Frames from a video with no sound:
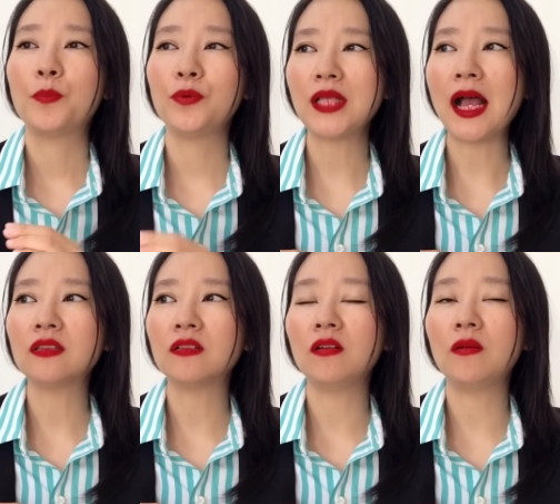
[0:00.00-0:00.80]
不
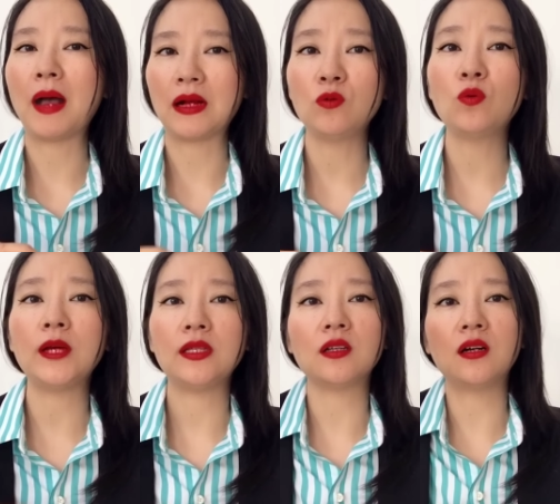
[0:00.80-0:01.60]
但呢蛮
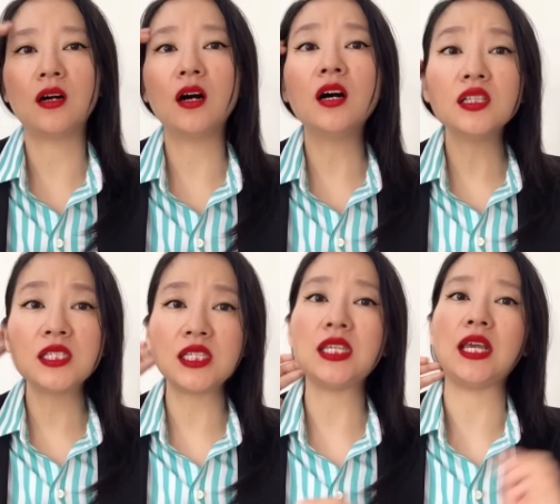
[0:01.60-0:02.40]
贵的，而
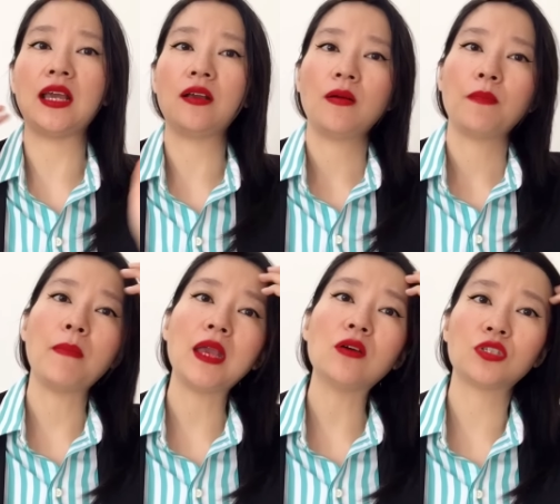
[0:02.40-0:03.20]
且
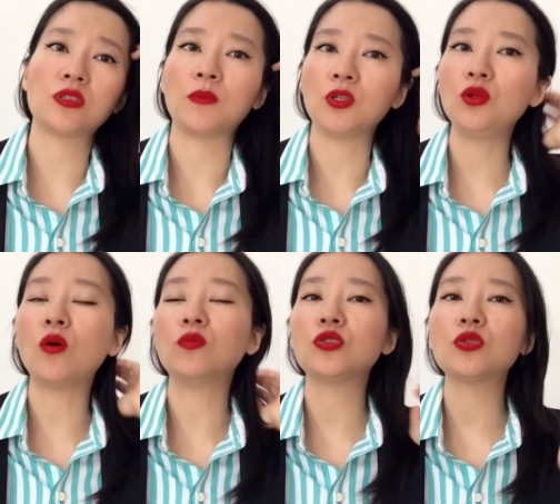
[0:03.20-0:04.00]
没有什么
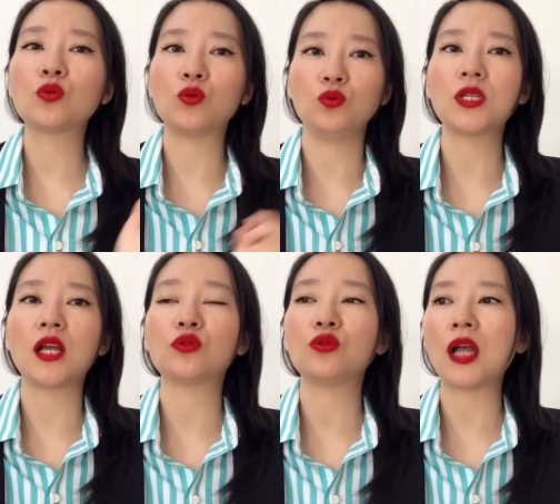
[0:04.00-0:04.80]
用，就是涂
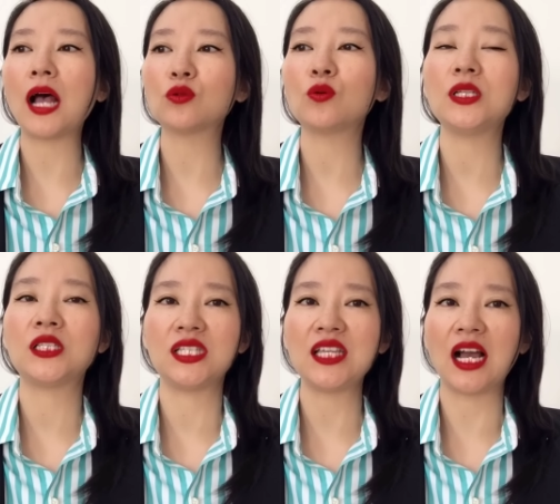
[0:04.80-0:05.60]
上去它是会
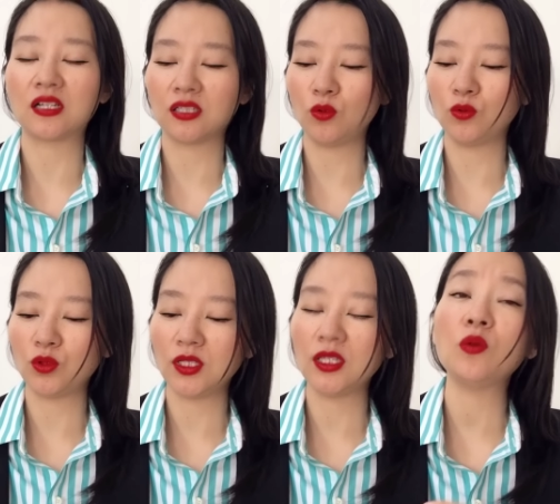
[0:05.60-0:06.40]
止痒，可是我
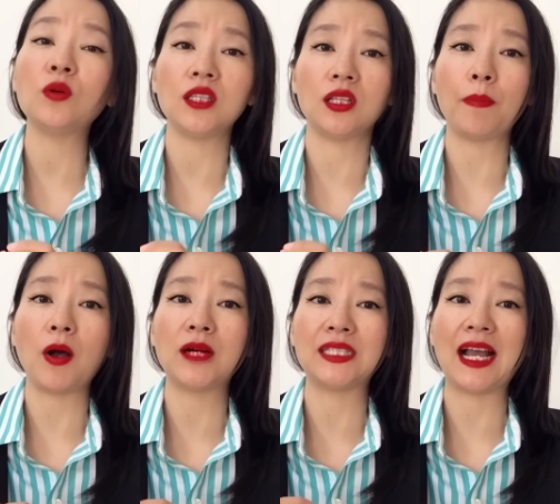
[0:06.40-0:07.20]
觉得因为你的
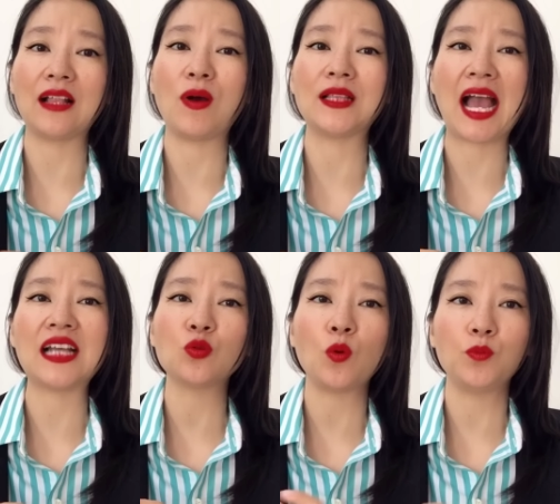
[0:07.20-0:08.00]
包很大的话，你
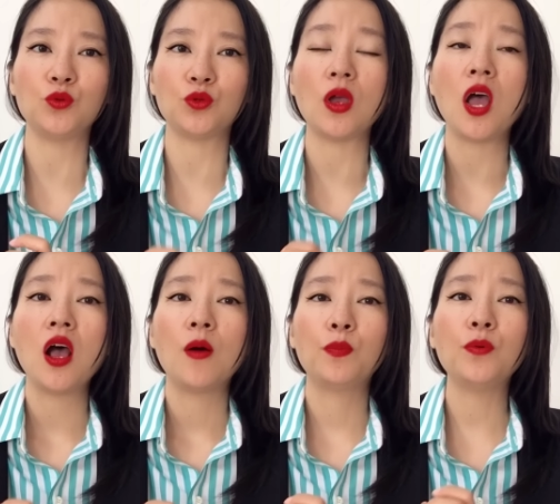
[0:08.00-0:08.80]
还是会不觉
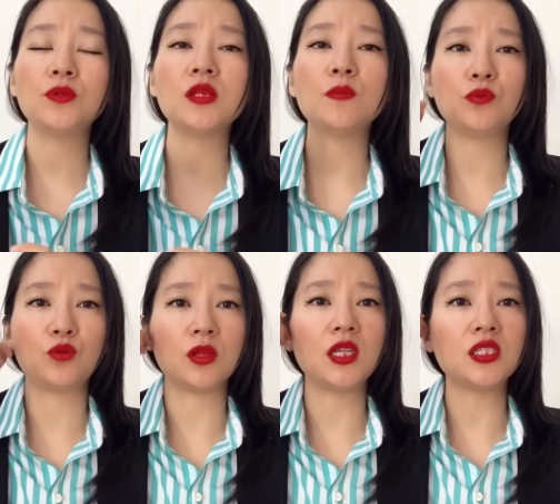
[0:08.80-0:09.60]
不知不
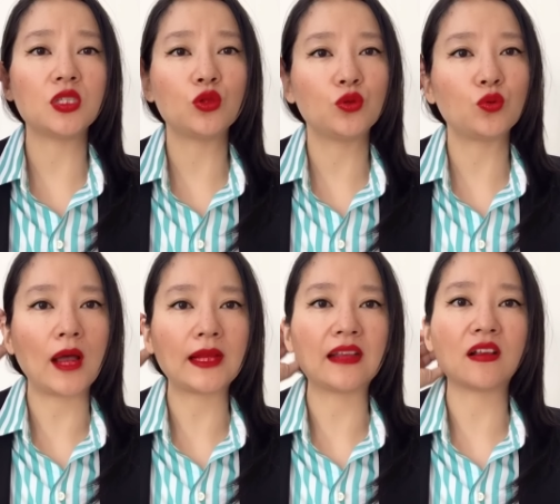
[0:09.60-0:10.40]
觉的一直去
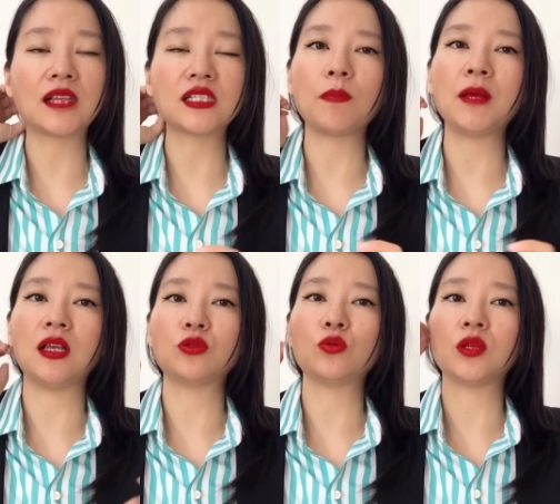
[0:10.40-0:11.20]
抓它。然后它上面
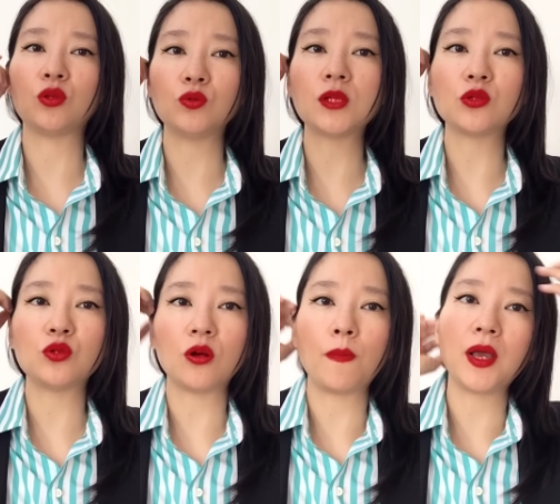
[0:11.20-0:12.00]
也说你涂上
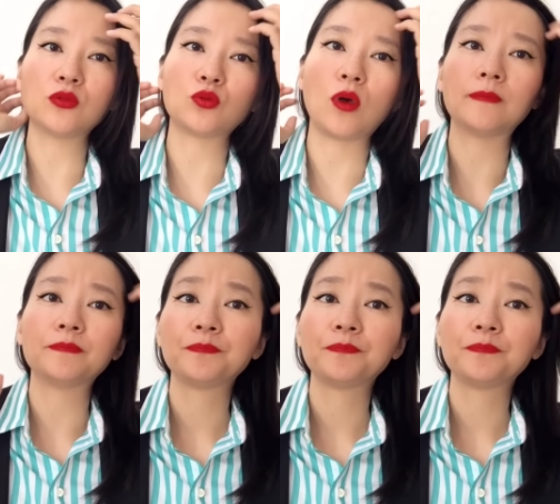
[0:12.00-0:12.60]
去以后不要抓，